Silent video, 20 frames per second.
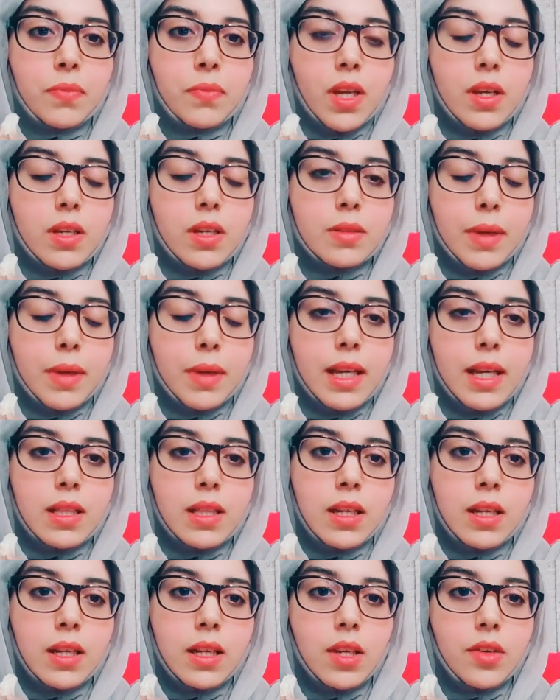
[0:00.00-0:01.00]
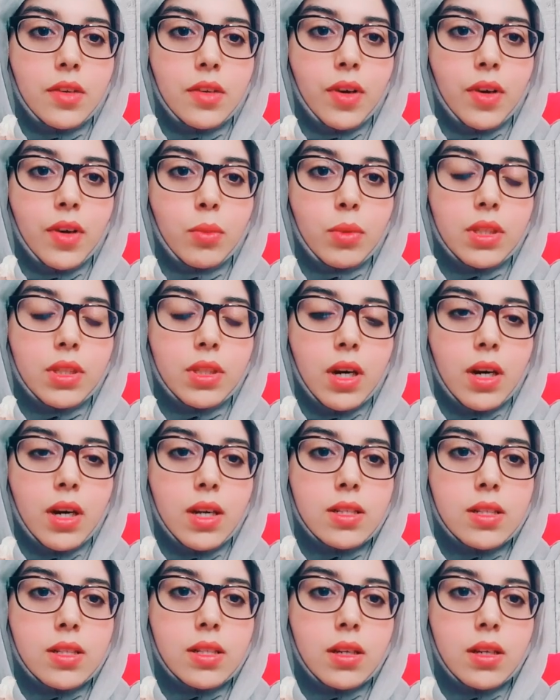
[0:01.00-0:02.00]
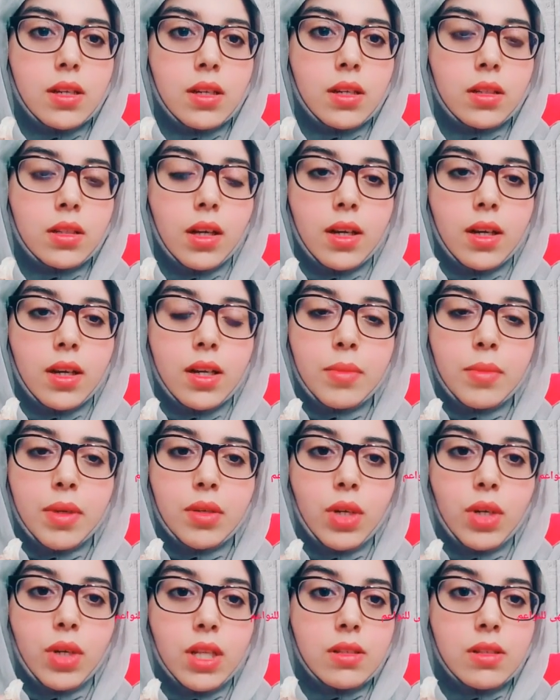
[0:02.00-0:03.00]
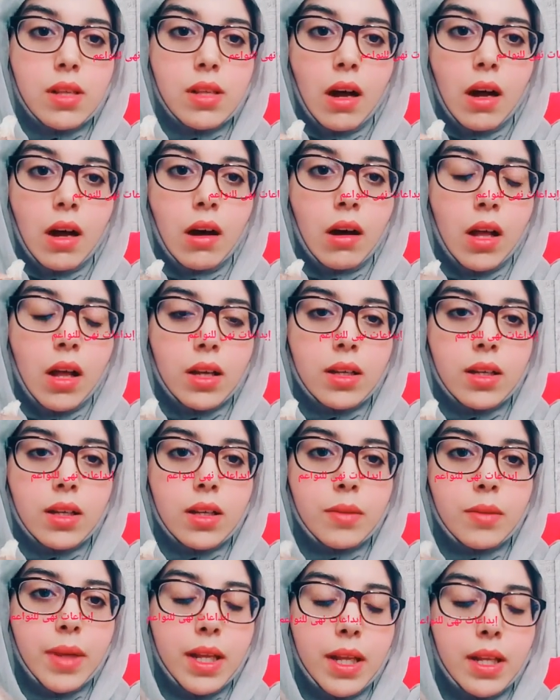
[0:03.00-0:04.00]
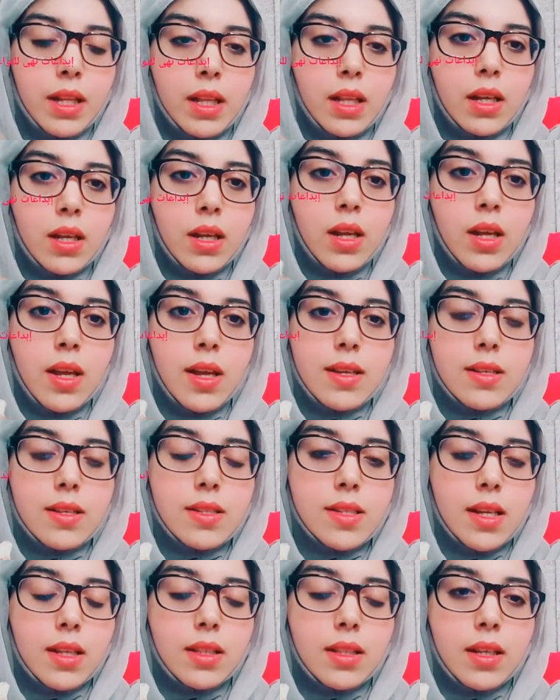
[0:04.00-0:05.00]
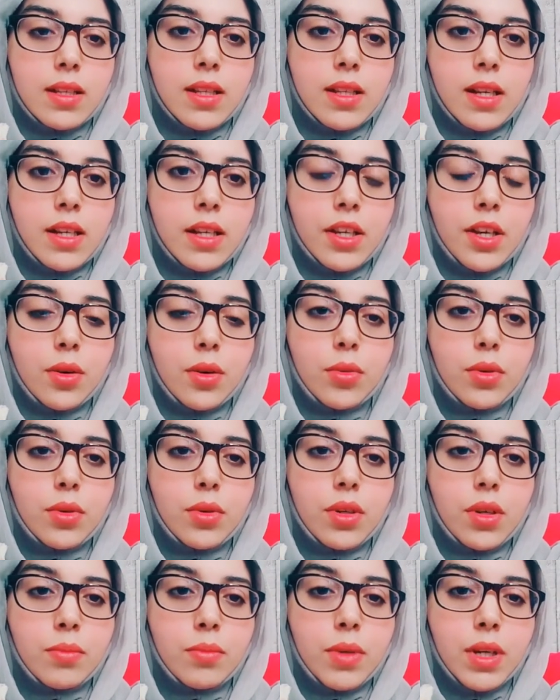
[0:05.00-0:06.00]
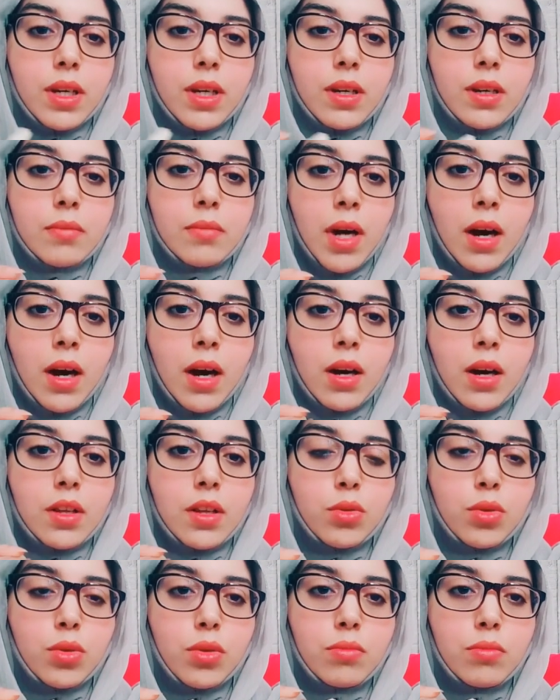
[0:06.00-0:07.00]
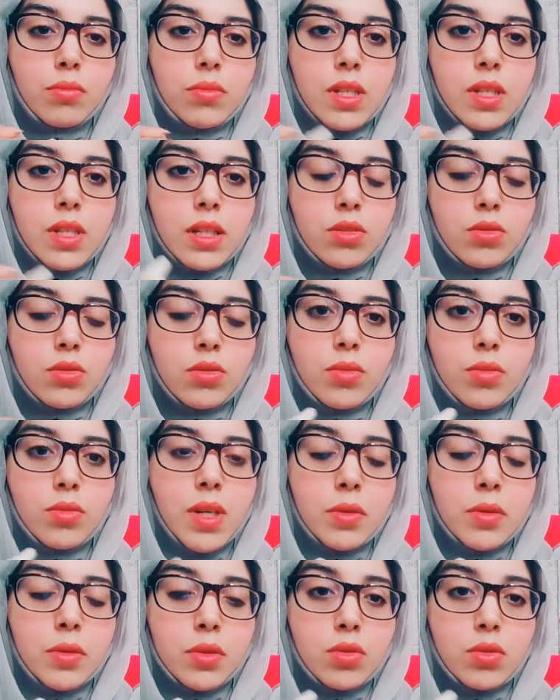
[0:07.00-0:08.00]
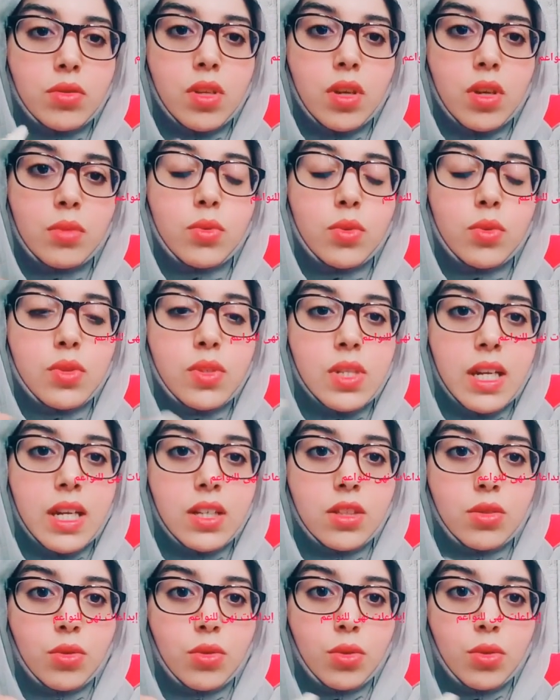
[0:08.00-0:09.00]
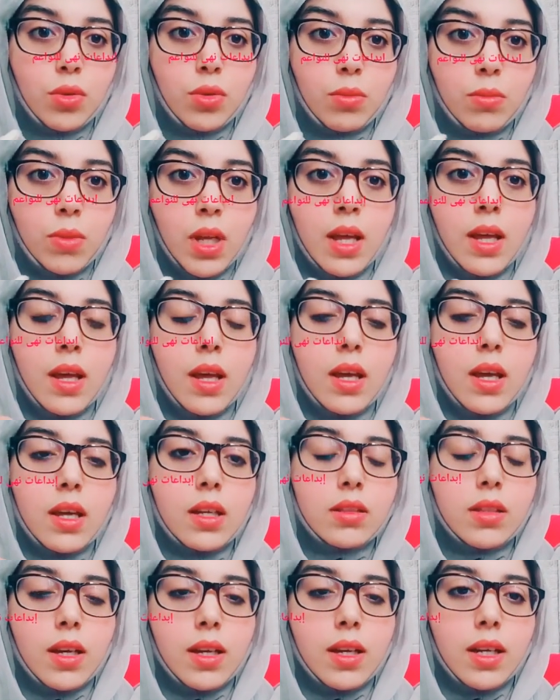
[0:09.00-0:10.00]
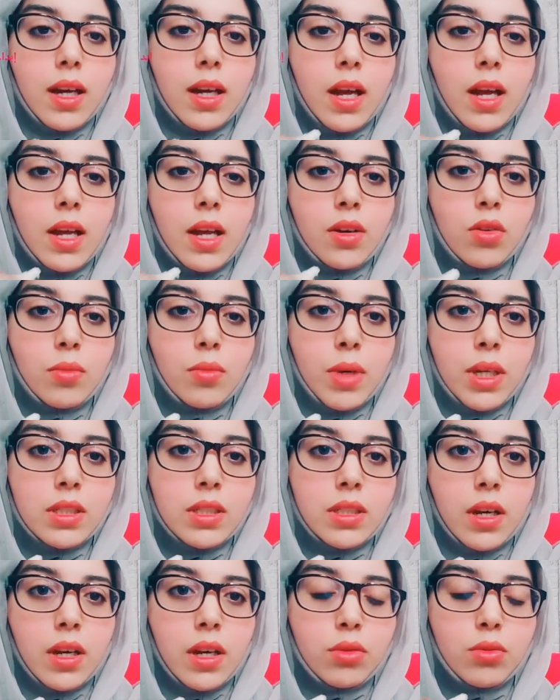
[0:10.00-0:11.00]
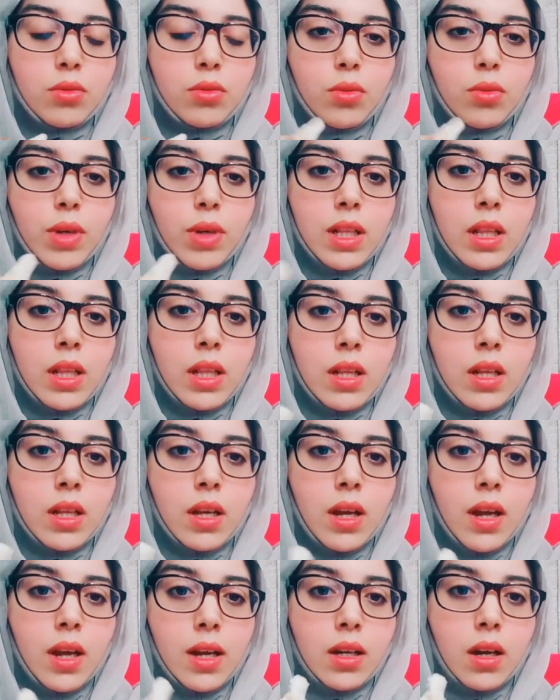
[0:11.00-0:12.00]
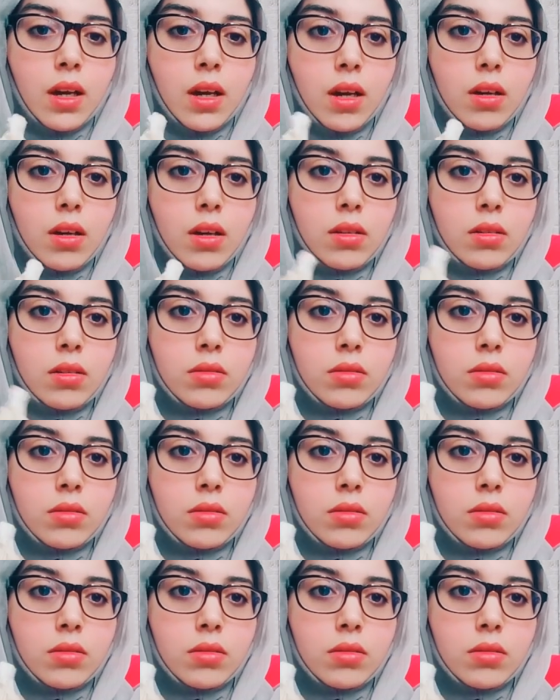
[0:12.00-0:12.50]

آه، تبقاي دهني فروه الراس آه، تقريبا واحد ساعه هكاك بهذا الزيت هذا اللي كيكون بكر مع الثوم زيت الثوم الا بغيتو تصاوبوا زيت الثوم الطريقه آه، انكم غادي تاخذوا واحد هكا